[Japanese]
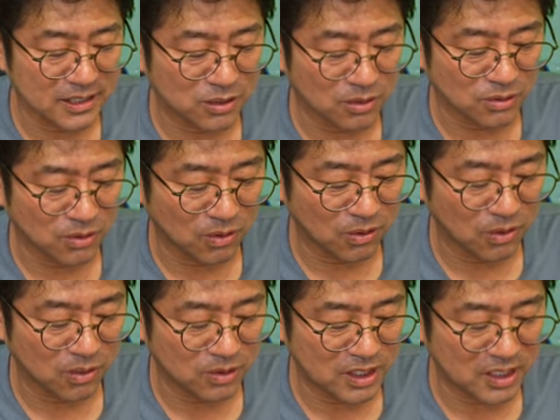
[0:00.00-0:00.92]
ちょっ
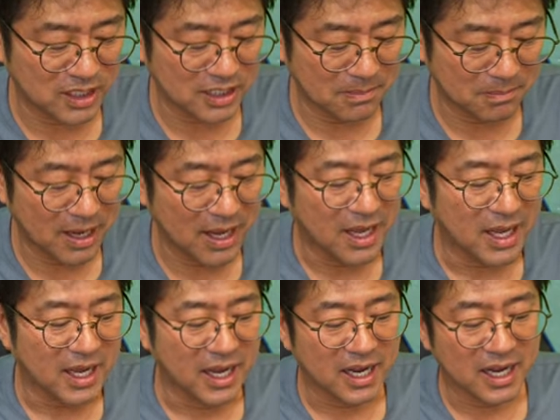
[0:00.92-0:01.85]
とできれ
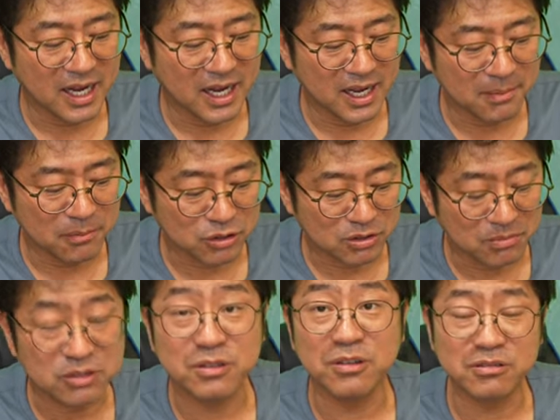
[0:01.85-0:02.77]
ばもっともっ
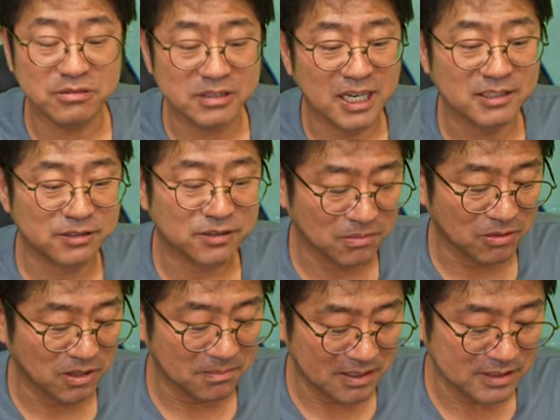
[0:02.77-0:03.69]
と良くなると思い
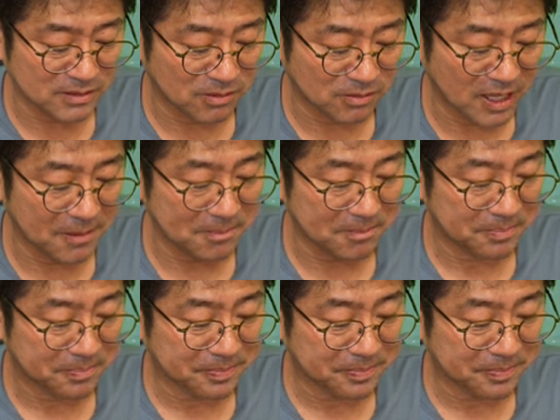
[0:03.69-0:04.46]
ますので。